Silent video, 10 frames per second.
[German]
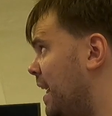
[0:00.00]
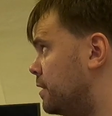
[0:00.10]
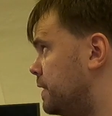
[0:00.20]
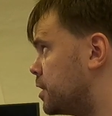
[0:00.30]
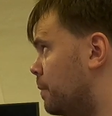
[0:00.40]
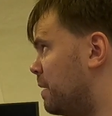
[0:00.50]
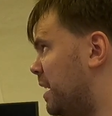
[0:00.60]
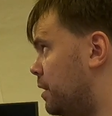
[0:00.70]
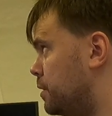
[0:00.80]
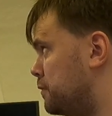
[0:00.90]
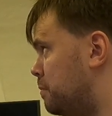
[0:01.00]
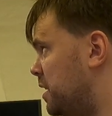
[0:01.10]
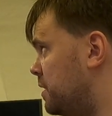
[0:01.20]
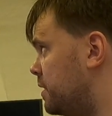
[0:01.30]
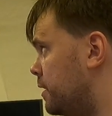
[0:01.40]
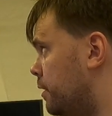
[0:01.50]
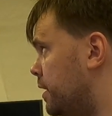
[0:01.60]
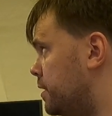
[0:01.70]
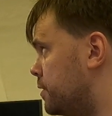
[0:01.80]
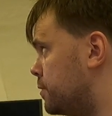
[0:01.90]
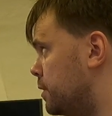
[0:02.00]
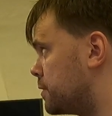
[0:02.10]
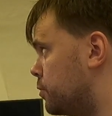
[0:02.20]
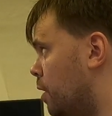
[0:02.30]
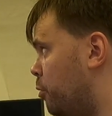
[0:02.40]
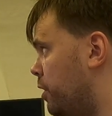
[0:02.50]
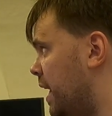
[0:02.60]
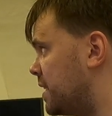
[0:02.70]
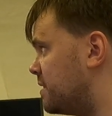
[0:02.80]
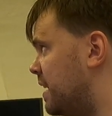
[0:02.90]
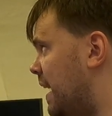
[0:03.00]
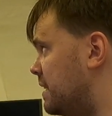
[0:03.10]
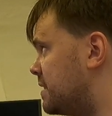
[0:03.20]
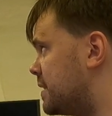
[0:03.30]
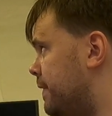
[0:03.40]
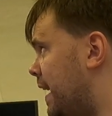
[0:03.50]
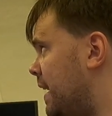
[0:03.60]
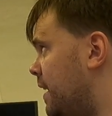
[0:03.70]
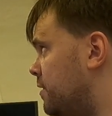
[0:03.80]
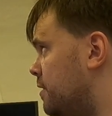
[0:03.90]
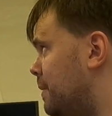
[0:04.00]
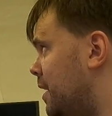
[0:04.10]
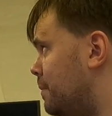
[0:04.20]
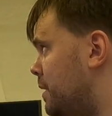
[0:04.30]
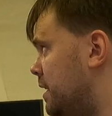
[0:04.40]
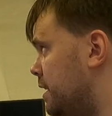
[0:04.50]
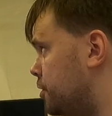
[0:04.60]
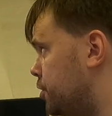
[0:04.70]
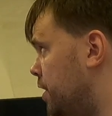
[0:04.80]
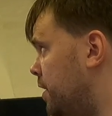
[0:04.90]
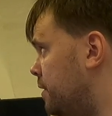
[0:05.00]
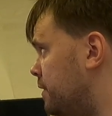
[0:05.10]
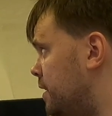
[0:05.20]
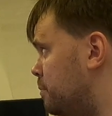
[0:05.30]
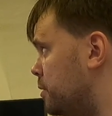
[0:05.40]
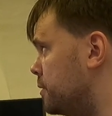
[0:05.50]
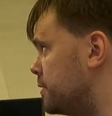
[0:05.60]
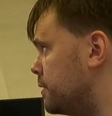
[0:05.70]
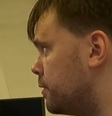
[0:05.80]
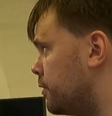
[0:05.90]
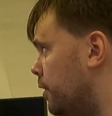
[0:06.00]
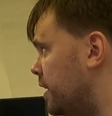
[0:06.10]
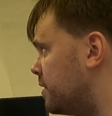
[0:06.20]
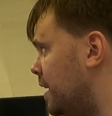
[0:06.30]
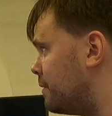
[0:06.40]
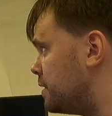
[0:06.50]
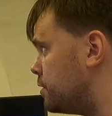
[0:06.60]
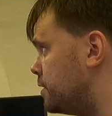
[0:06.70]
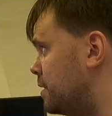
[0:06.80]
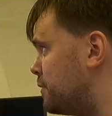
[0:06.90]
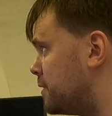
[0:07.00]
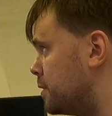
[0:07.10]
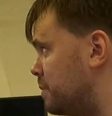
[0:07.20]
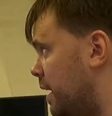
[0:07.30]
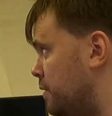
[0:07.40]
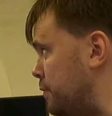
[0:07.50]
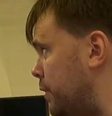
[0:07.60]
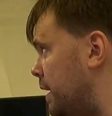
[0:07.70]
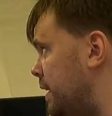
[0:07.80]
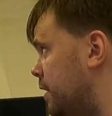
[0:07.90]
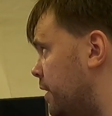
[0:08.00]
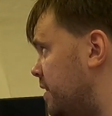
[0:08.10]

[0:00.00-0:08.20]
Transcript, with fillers: Hi und willkommen bei Audio für Blinde. Heute zu das Chorprojekt Teil 2. Letztes Mal haben wir ja geschnitten wie die Bösen und heute habe ich die Schnittfassung bereits vorliegen.